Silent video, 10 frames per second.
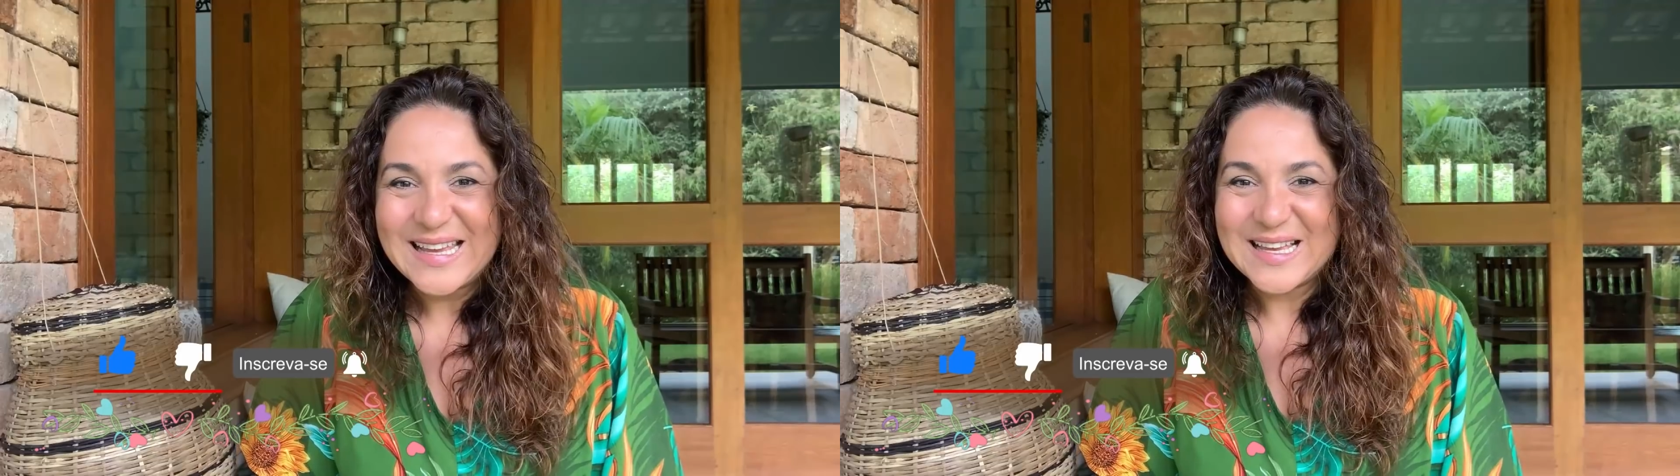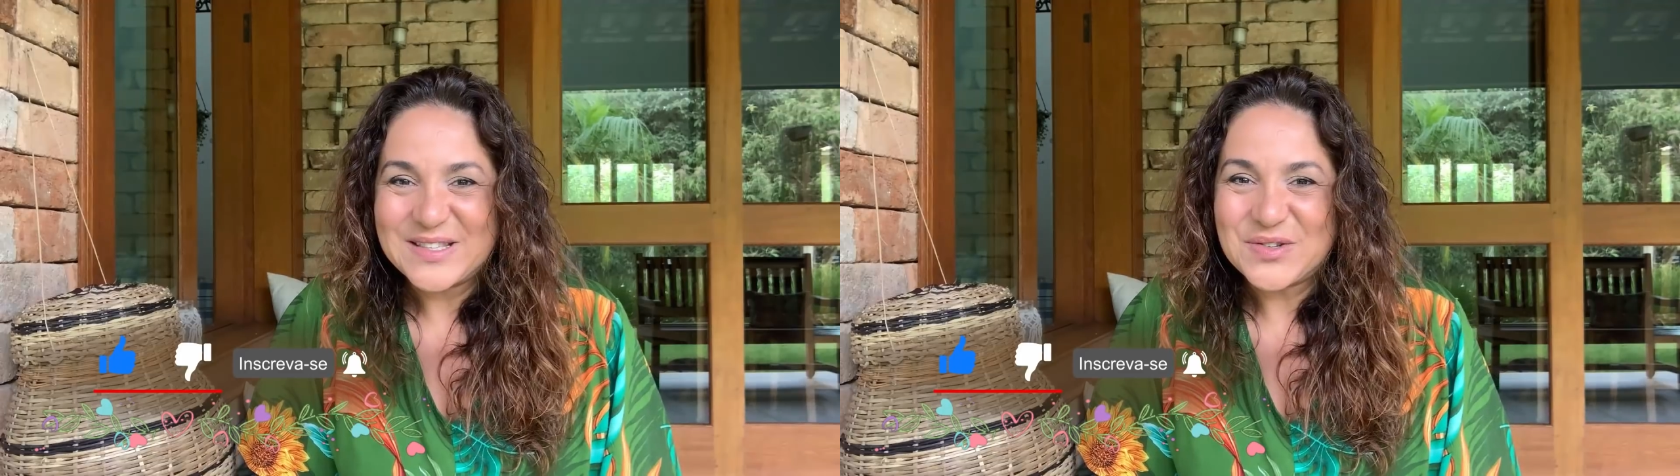
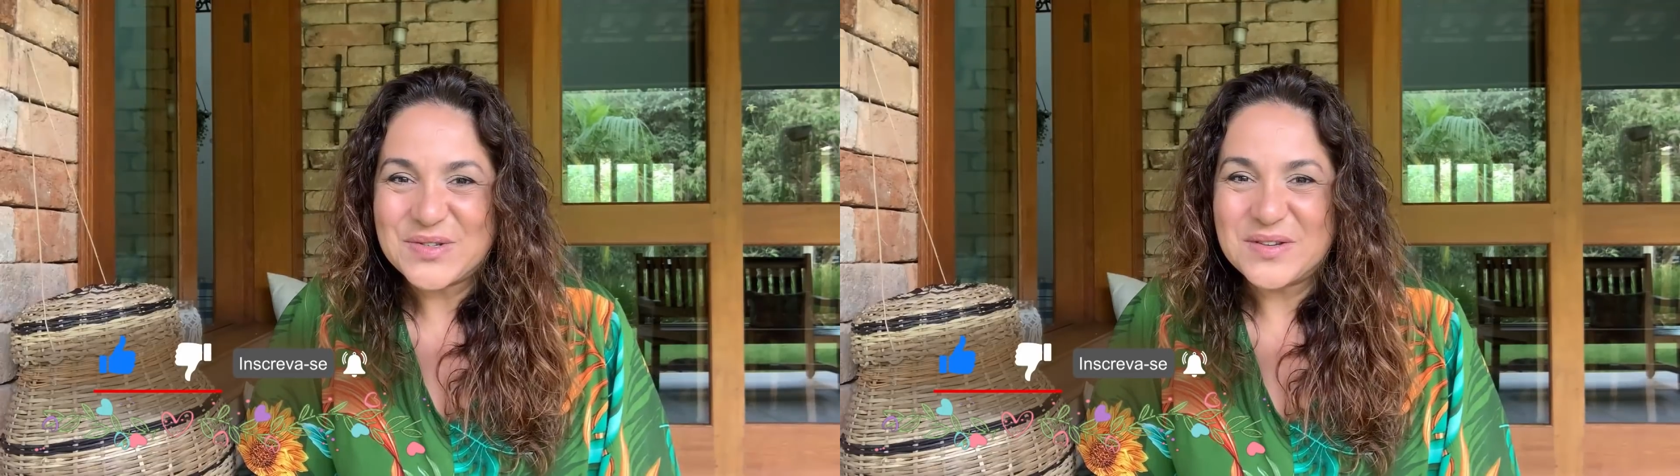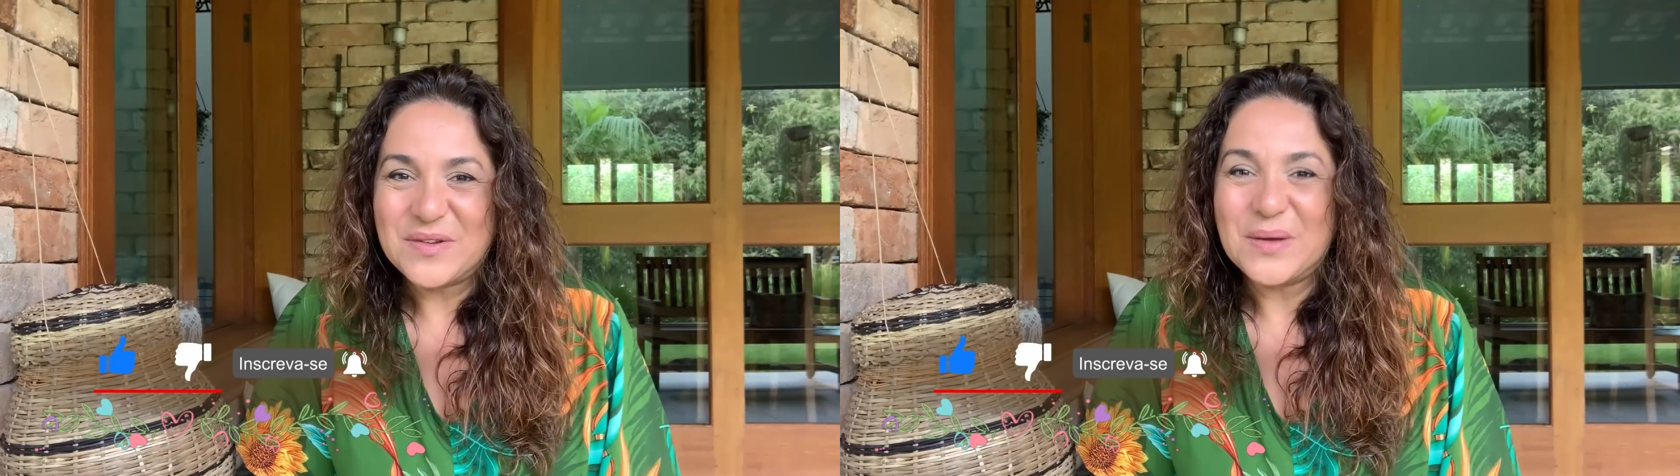e a gente
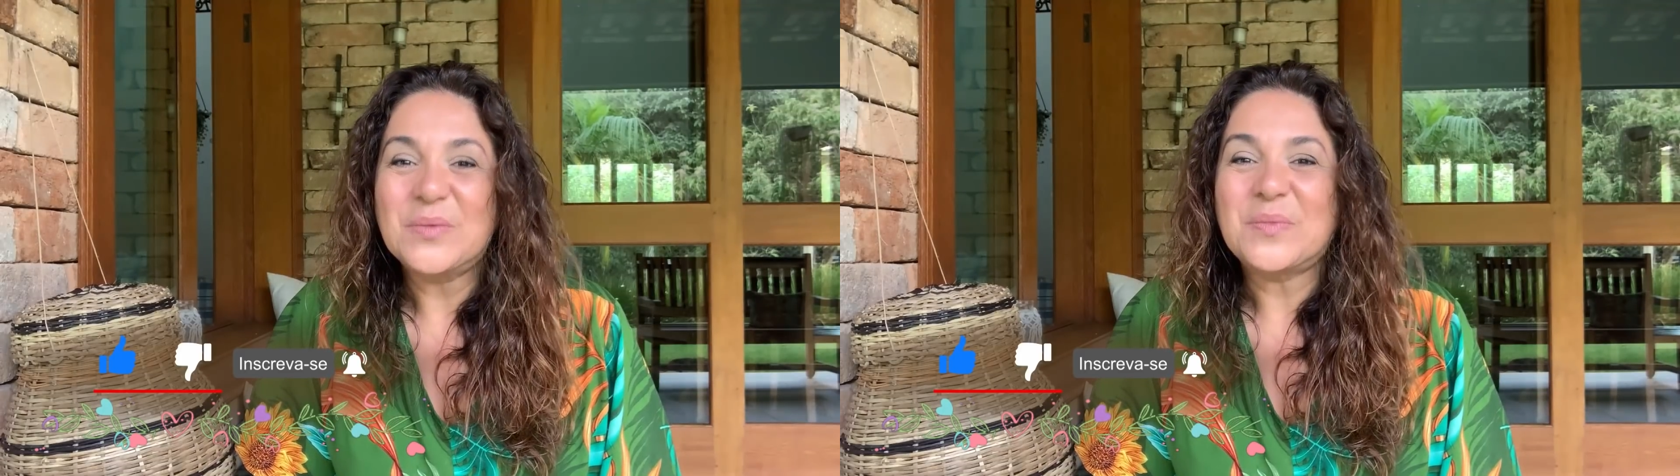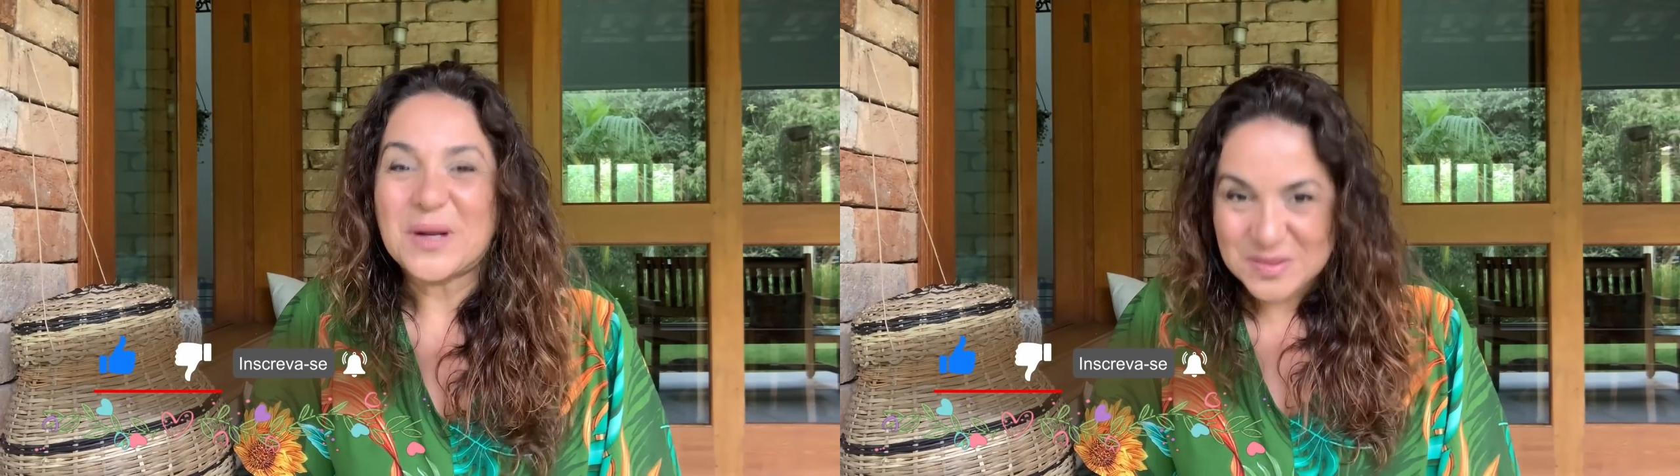se vê
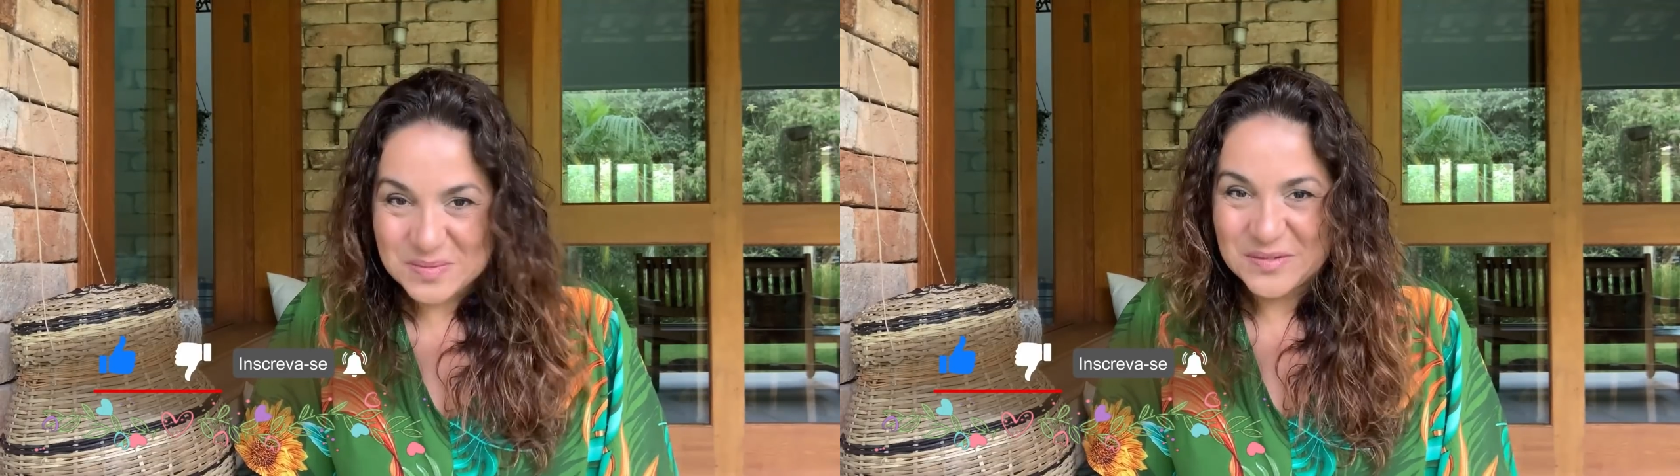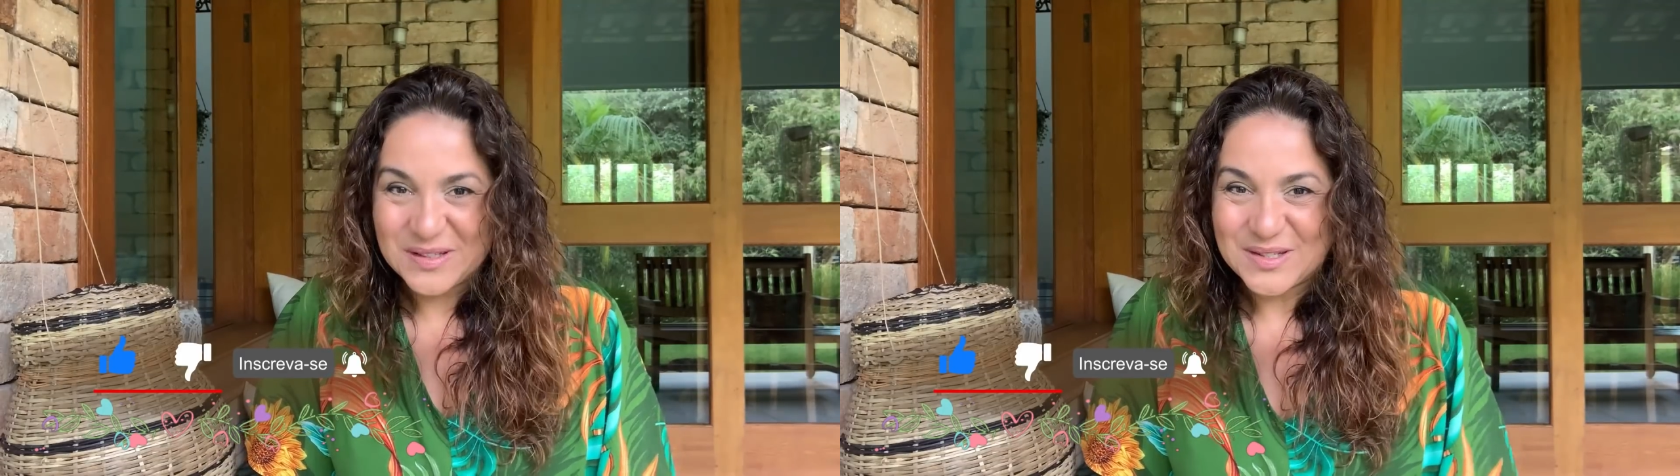no
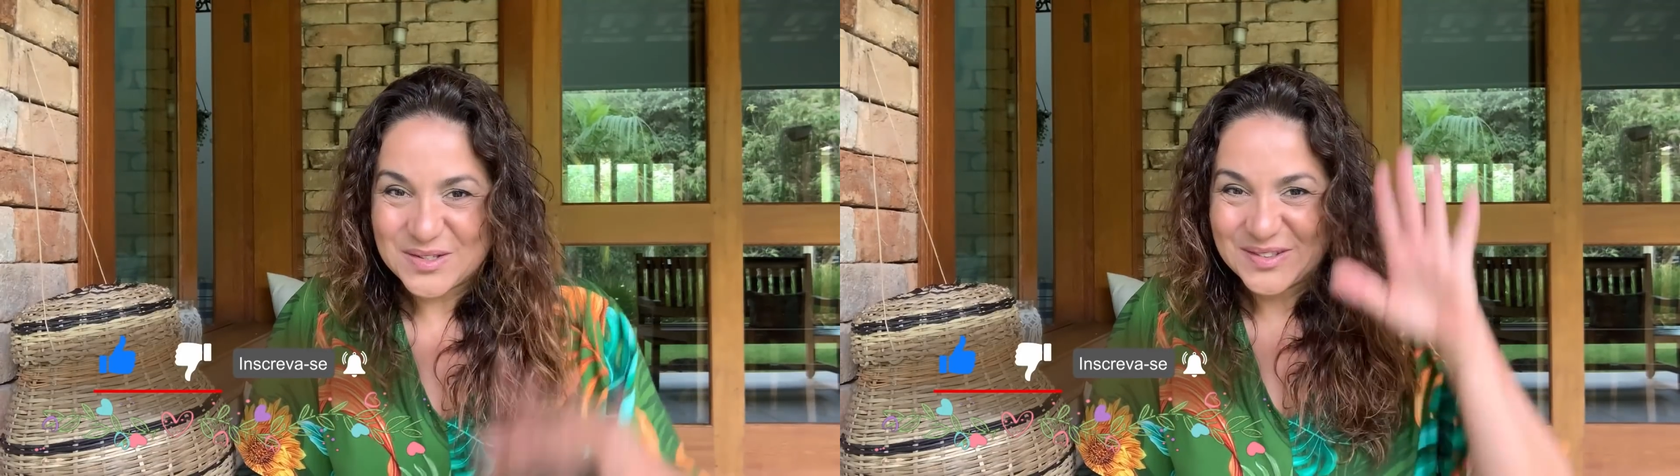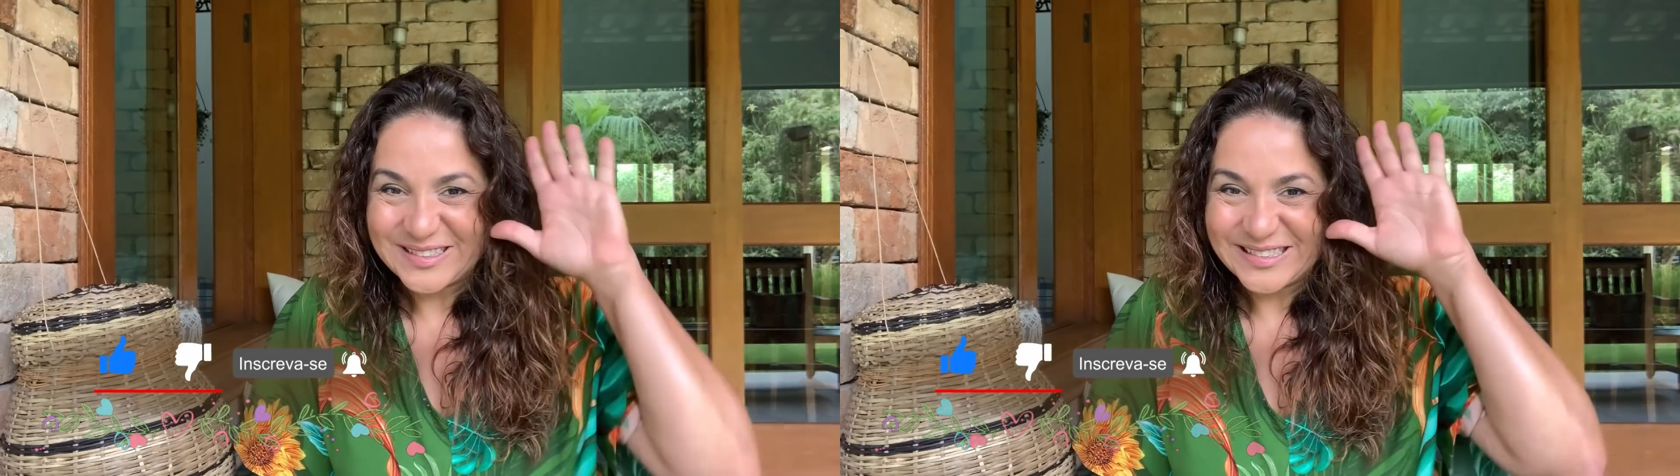próximo
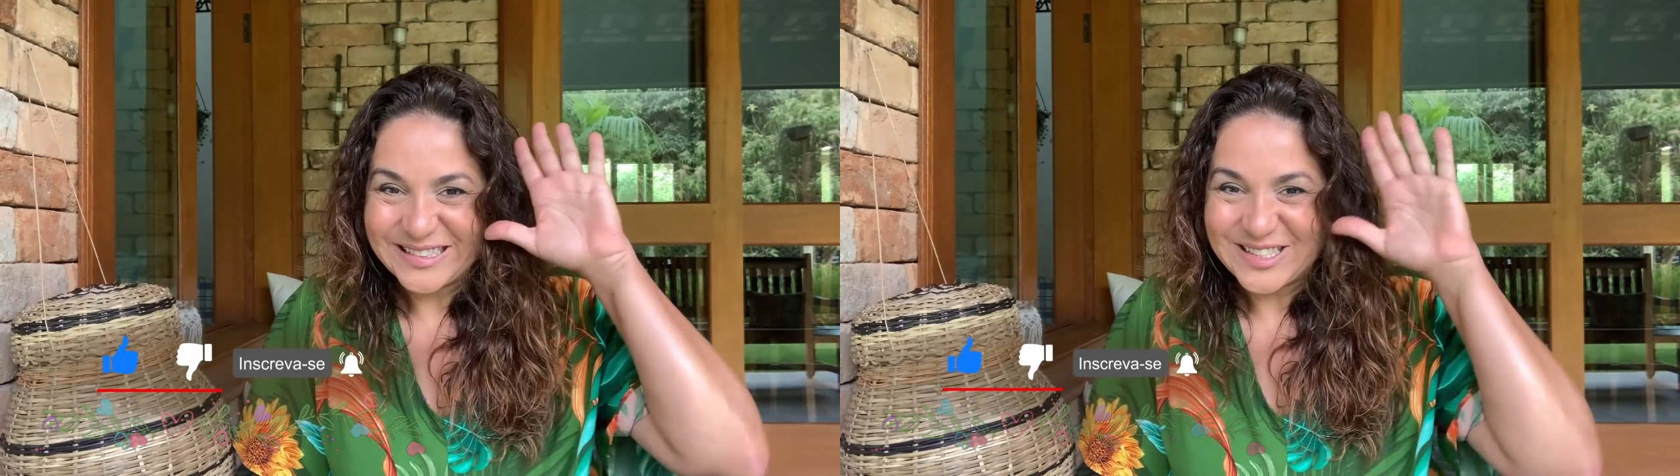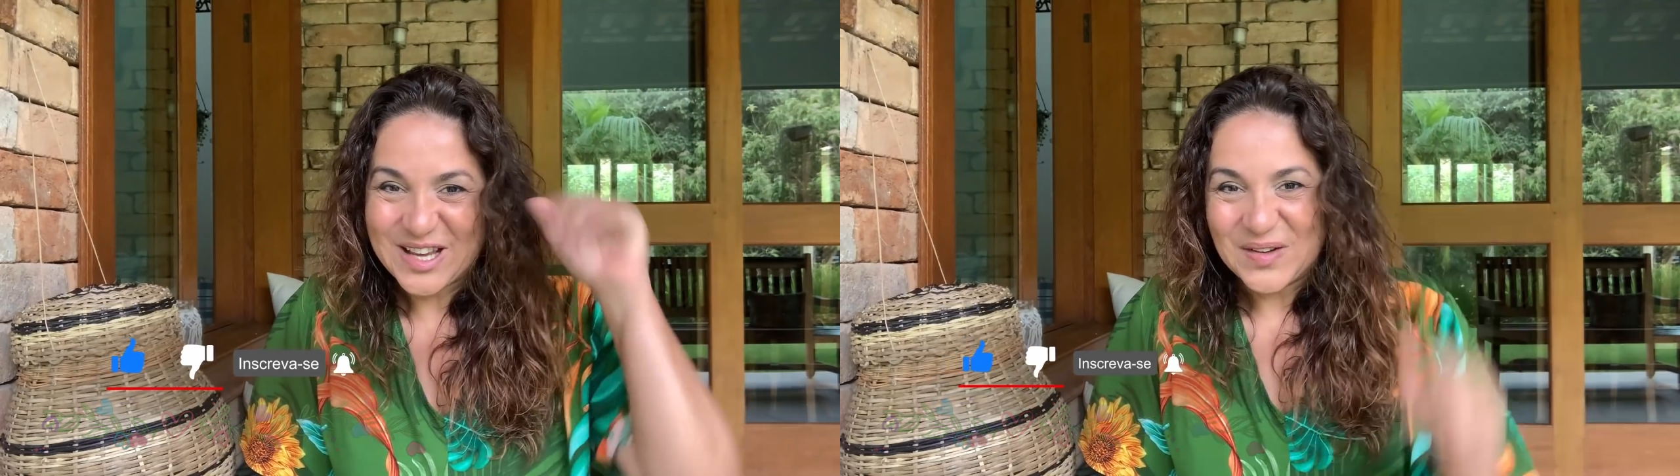vídeo.
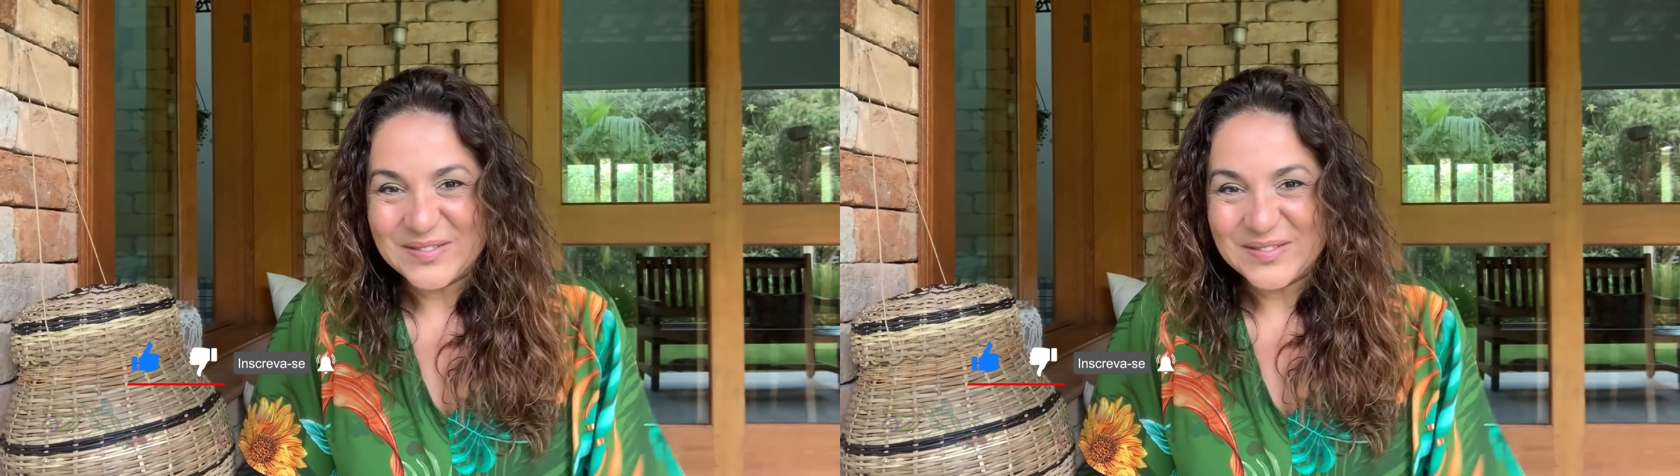Tchau!